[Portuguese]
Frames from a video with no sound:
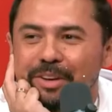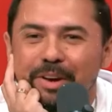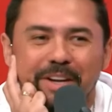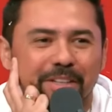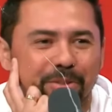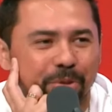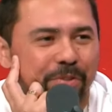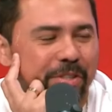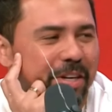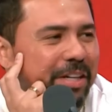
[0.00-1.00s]
não é cantora,
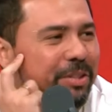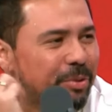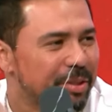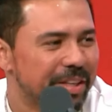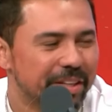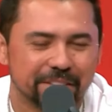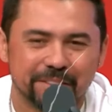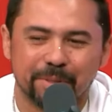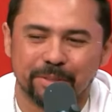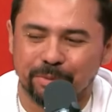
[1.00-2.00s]
fizeram a cantora nela,
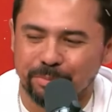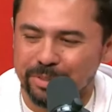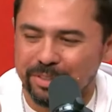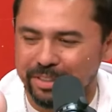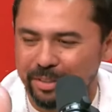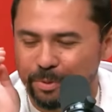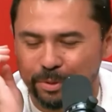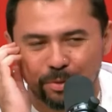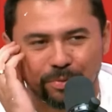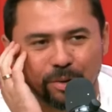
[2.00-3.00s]
assim, para todo mundo entender, o
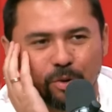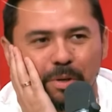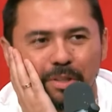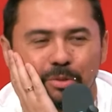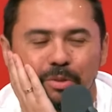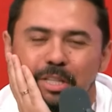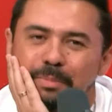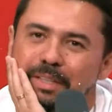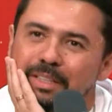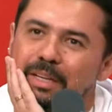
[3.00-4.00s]
pessoal fica cobrando a
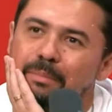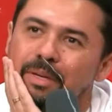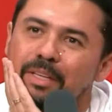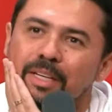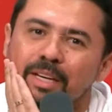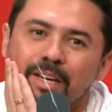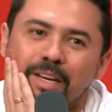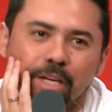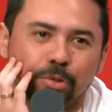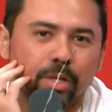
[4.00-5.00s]
Juliette para cantar bem.
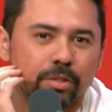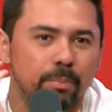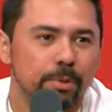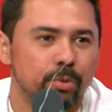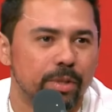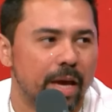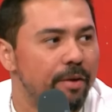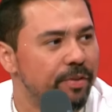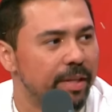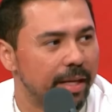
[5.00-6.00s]
A Juliette é uma pessoa que é
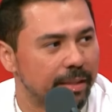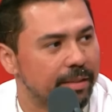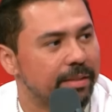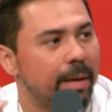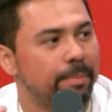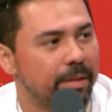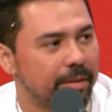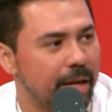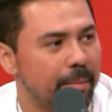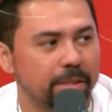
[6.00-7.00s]
afinada, que sabe
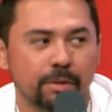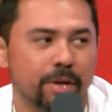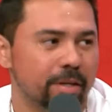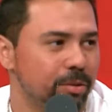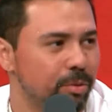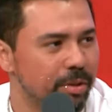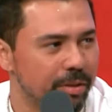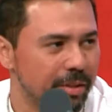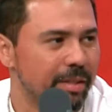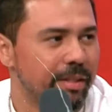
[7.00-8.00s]
cantar, mas não é
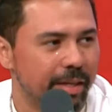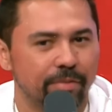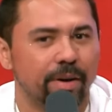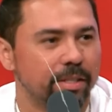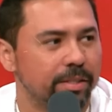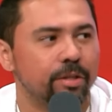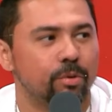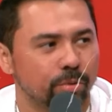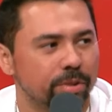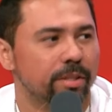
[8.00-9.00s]
cantora. Ela vai ser,
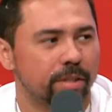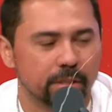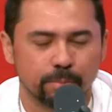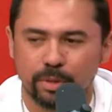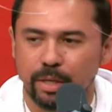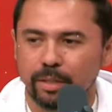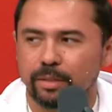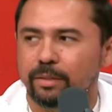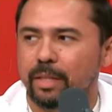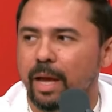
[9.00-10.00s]
com certeza, porque ela
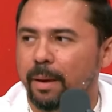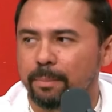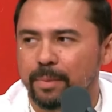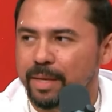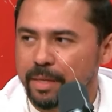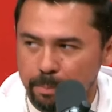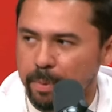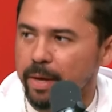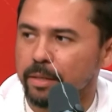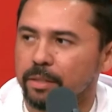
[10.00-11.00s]
tá
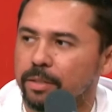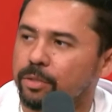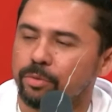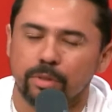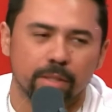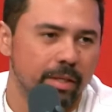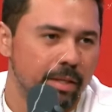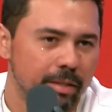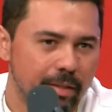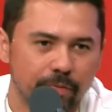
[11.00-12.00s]
empenhada nisso
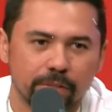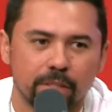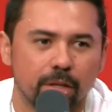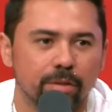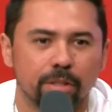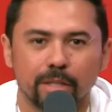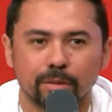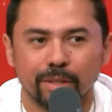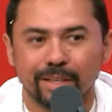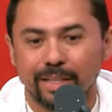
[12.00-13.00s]
tá fazendo aula de
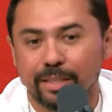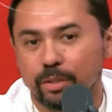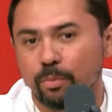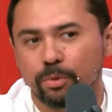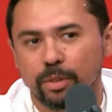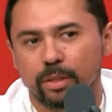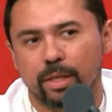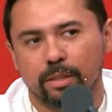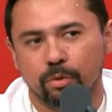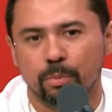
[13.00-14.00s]
canto. Ela cresceu muito desde
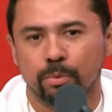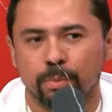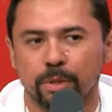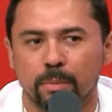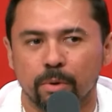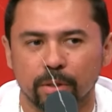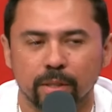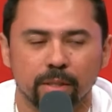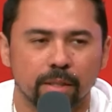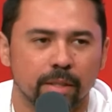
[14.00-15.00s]
que ela saiu do, do Big Brother.